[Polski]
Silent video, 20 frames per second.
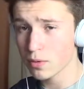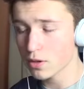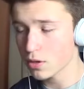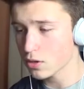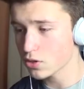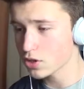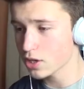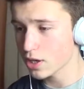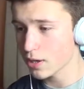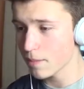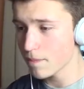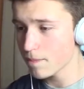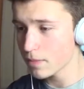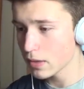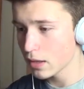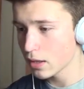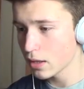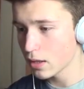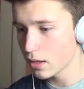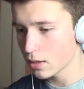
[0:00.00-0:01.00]
groszkiem
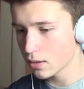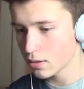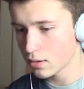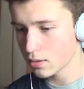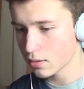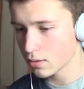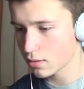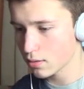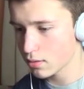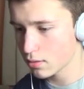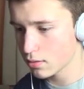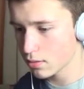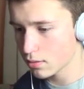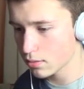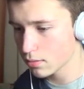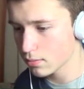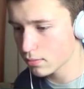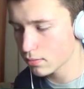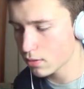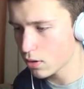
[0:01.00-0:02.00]
yy,
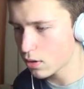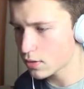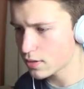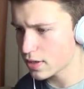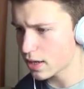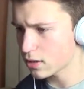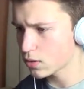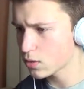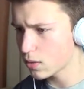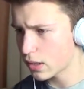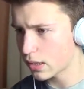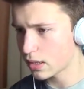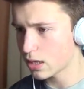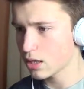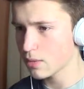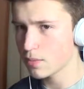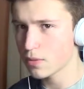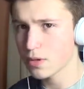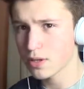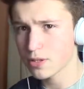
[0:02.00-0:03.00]
chodzę
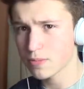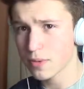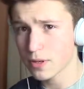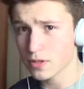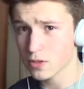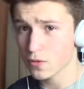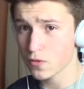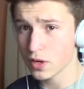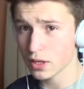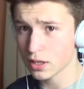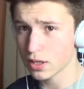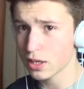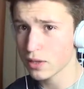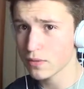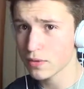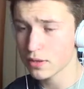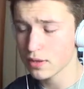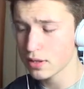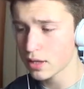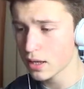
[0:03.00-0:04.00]
aktualnie, bo jest bardzo fajny
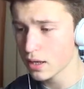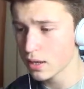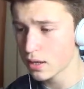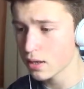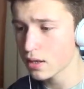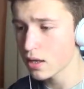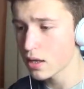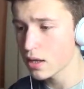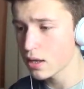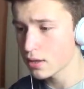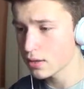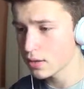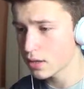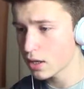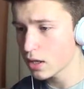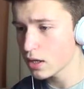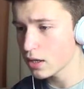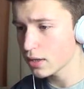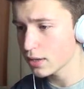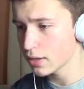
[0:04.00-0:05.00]
nawet na
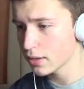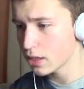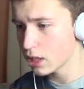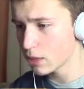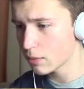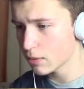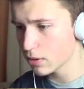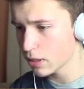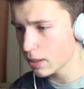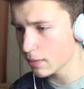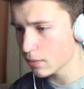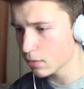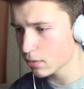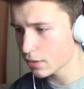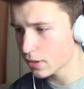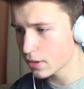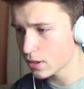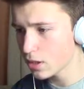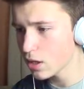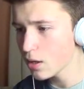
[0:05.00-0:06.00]
te inne tryby na
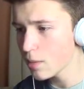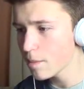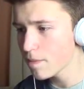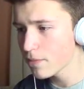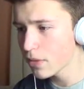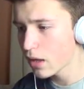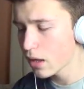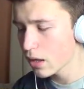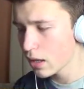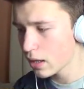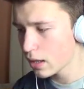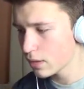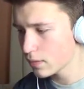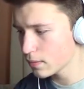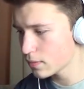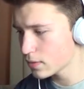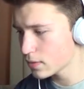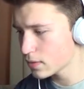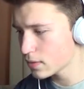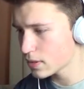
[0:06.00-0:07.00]
multi, a
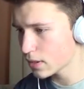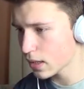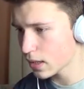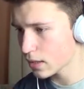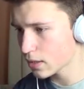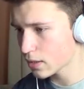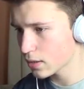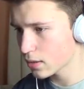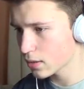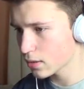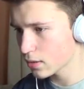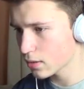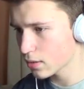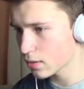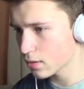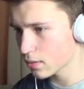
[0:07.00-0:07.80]
więc tak, yy,